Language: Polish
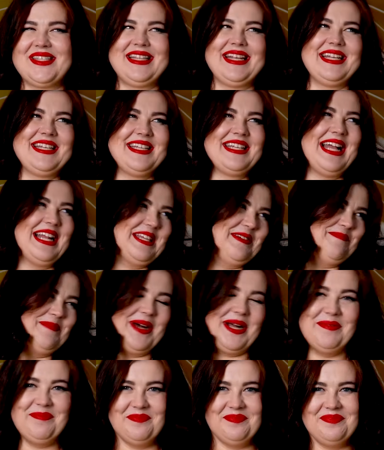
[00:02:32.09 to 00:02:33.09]
to straszna
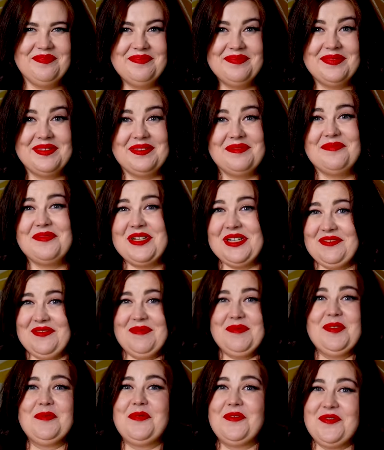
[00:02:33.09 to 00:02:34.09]
lipa. Muszę
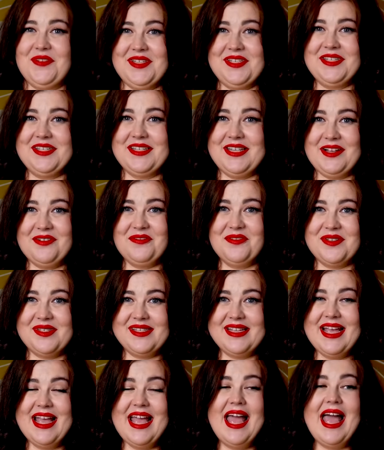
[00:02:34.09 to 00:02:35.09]
Wam to powiedzieć na
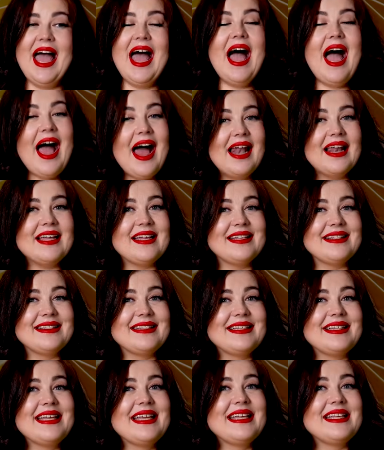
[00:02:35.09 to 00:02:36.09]
głos. Ale
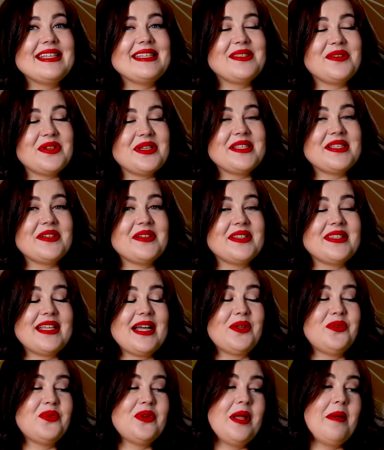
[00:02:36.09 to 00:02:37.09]
z drugiej strony
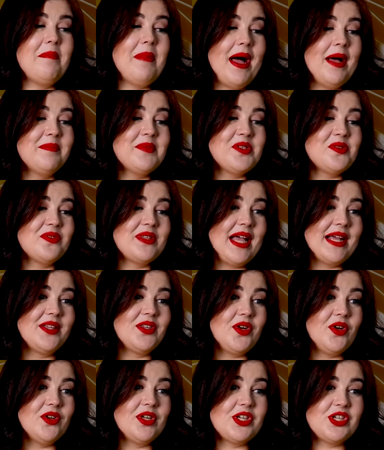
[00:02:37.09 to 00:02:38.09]
te, które mam są tak
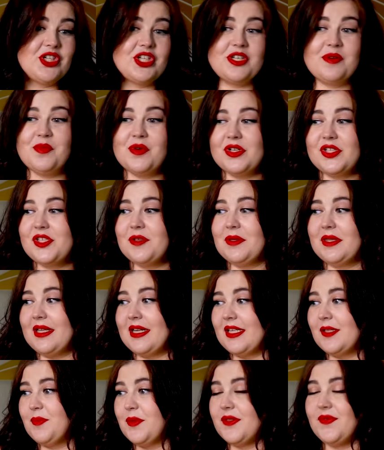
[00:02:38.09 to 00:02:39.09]
drogie, że nie mogę sobie
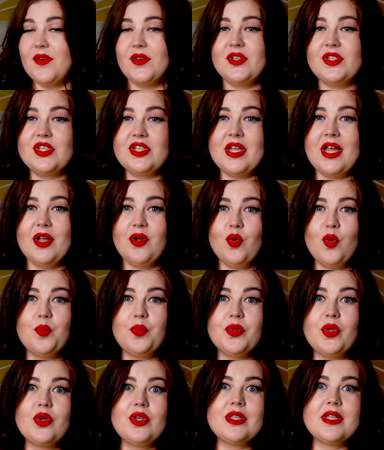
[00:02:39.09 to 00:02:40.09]
teraz pozwolić na
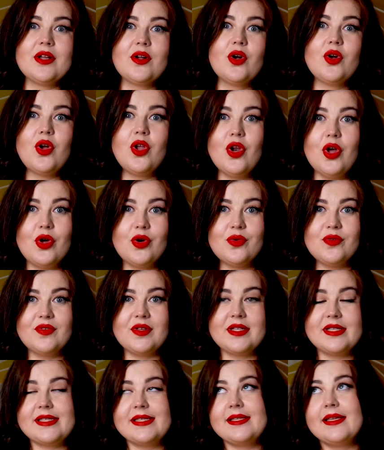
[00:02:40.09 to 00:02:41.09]
kupno innego koloru,
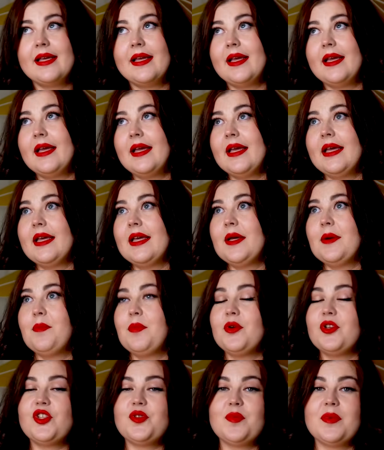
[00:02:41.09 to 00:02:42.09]
więc
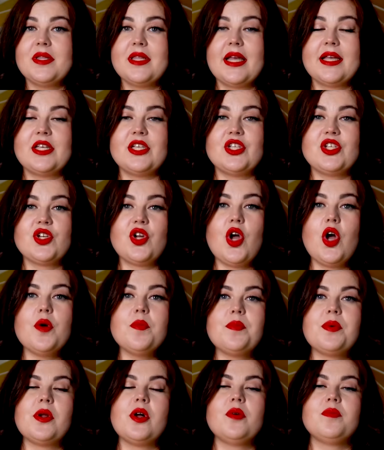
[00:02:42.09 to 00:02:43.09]
pójdźmy na jakiś
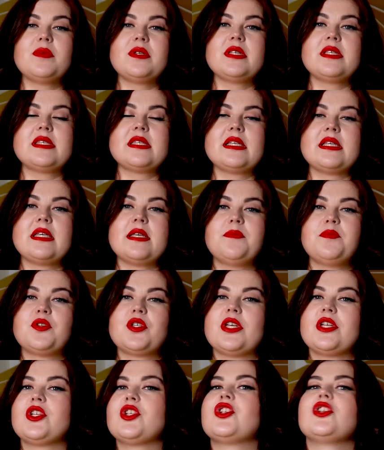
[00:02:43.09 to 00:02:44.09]
kompromis i
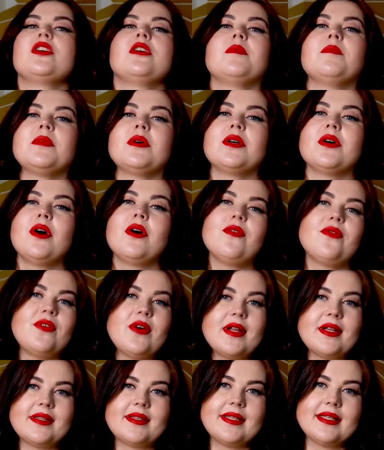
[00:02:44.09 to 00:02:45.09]
przejrzyjmy
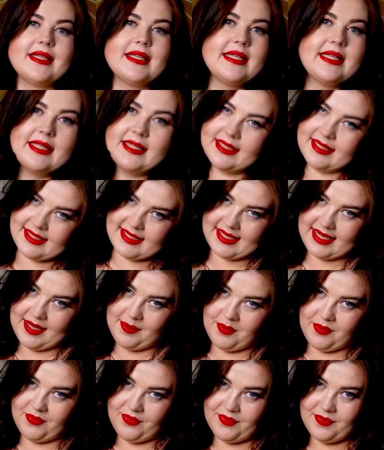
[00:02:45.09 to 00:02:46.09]
oferty innych
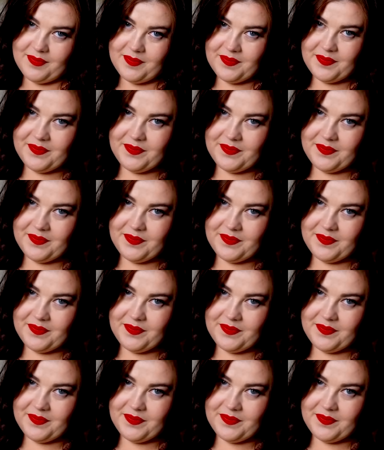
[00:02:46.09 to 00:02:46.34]
sklepów.